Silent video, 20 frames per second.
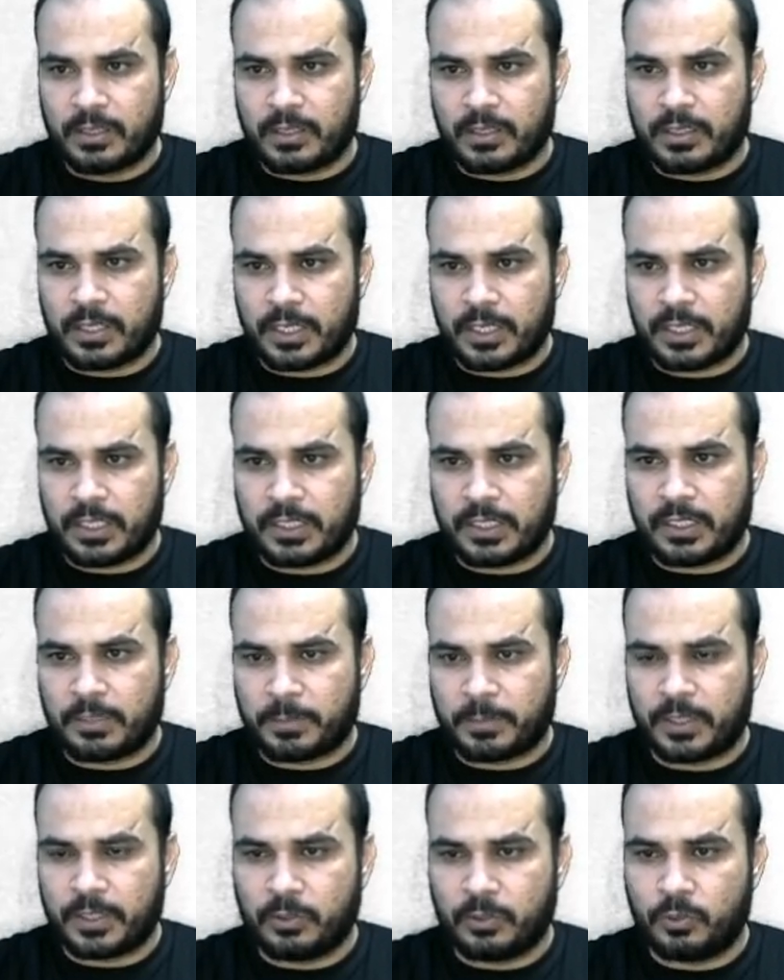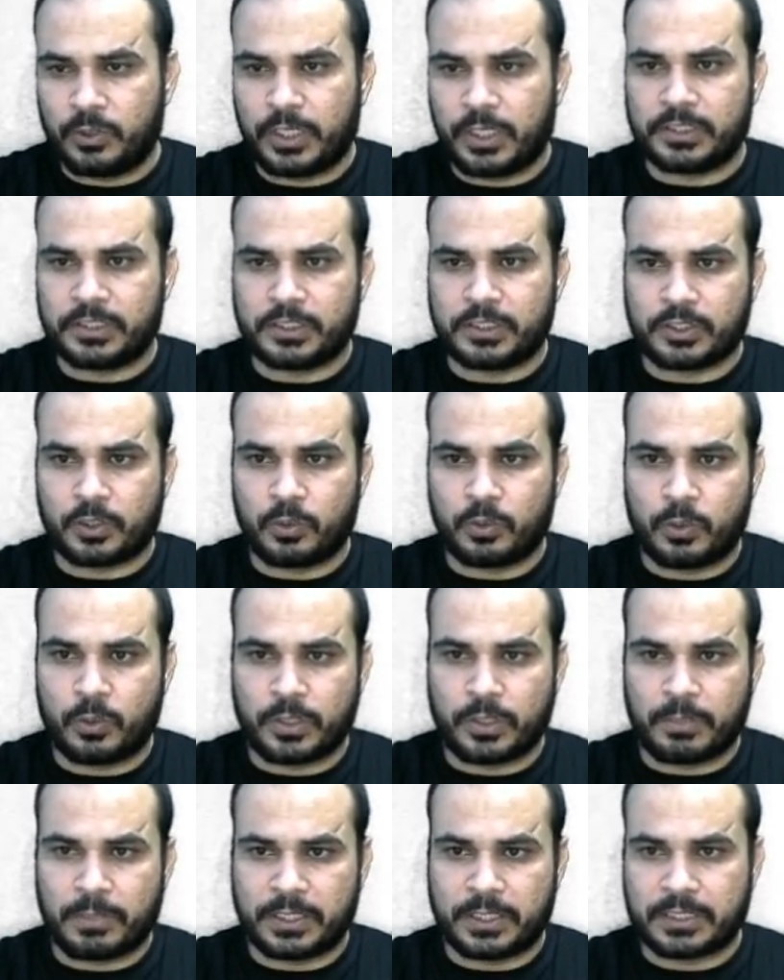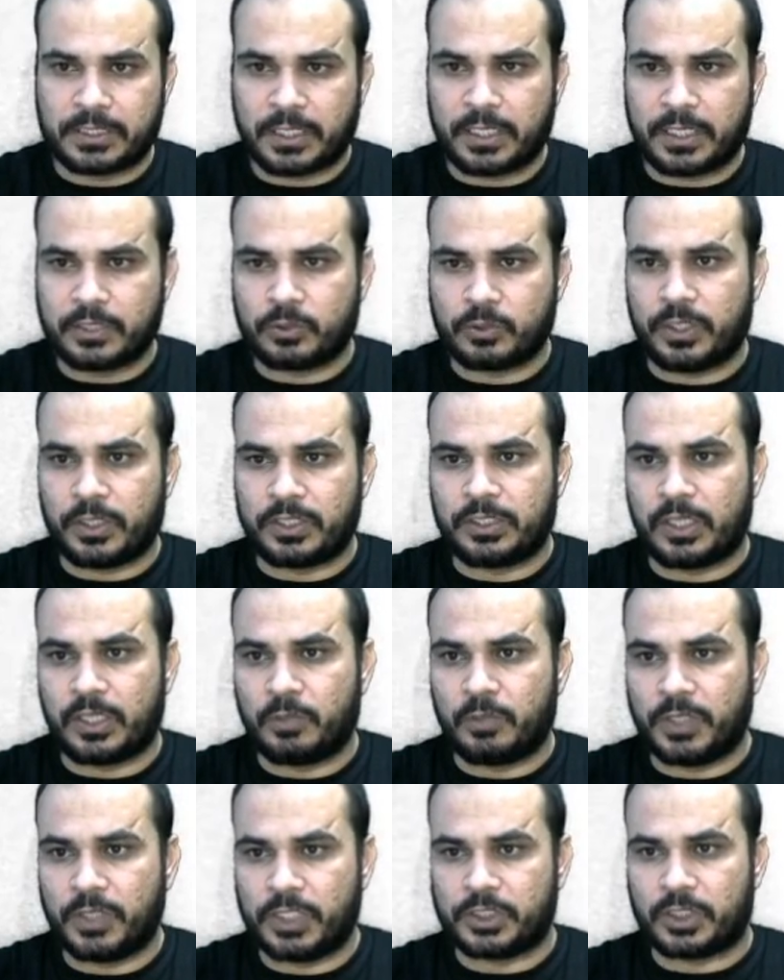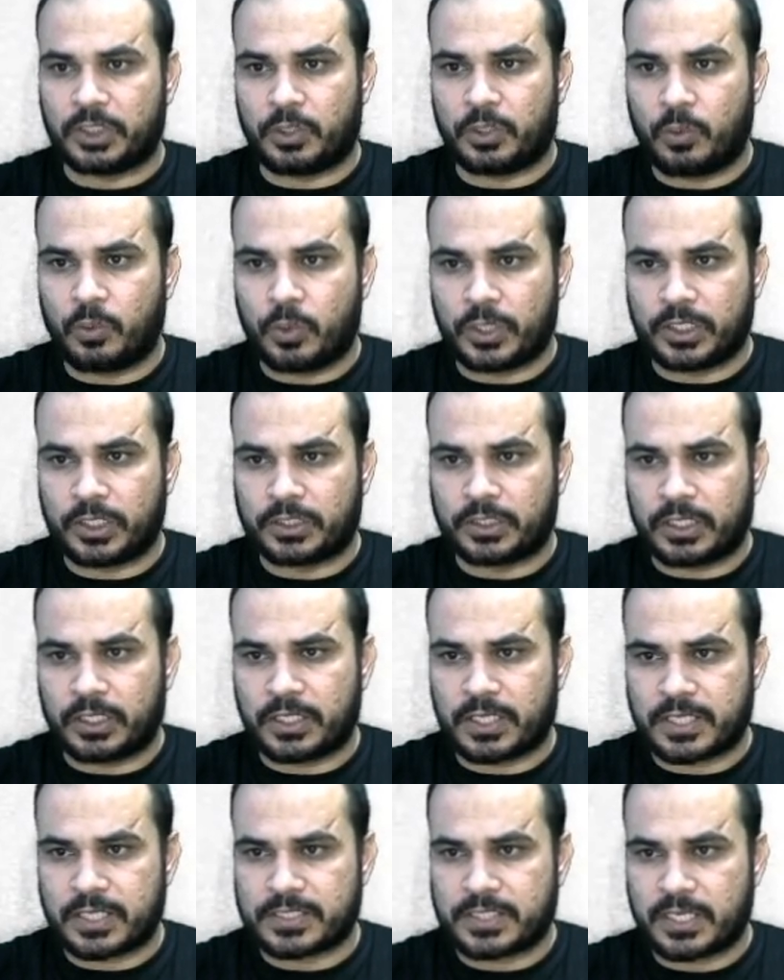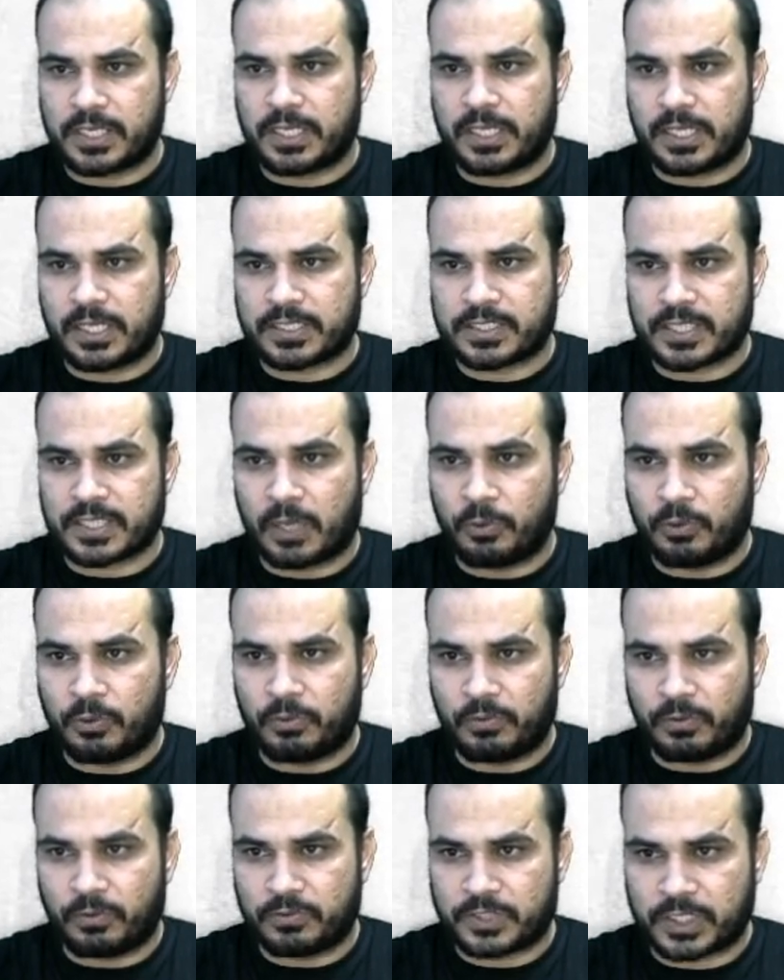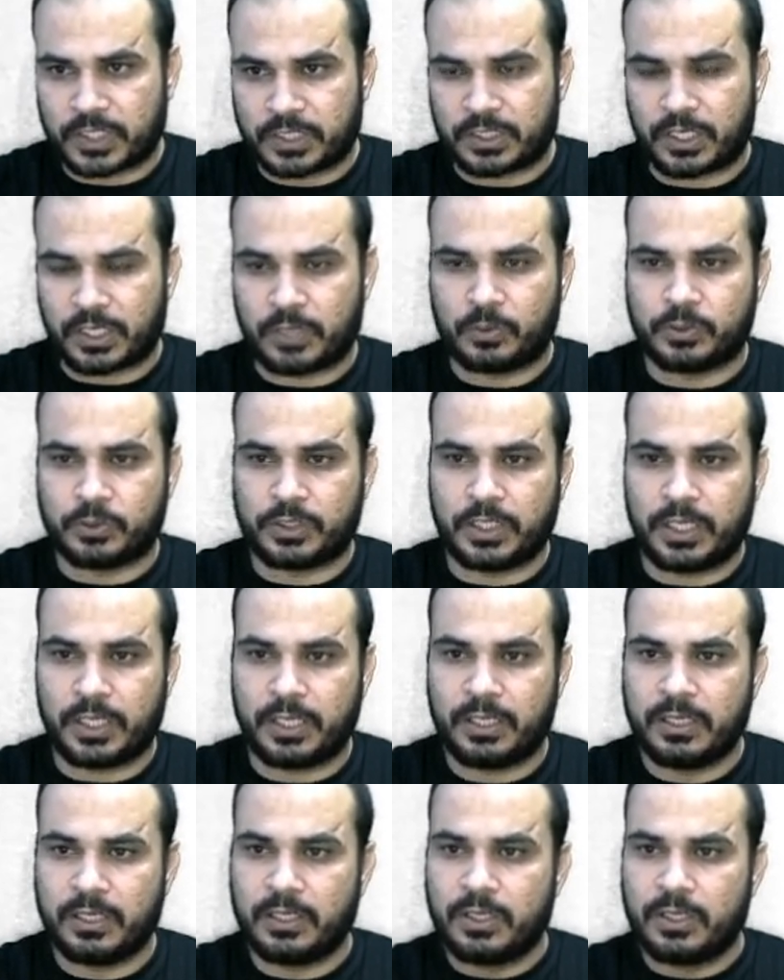यानी यदि अपन अनुदैर्ध्य तरंगों की बात करें तो ये ध्वनि तरंगों की तरीके से या साउंड वेव्स की तरह होती है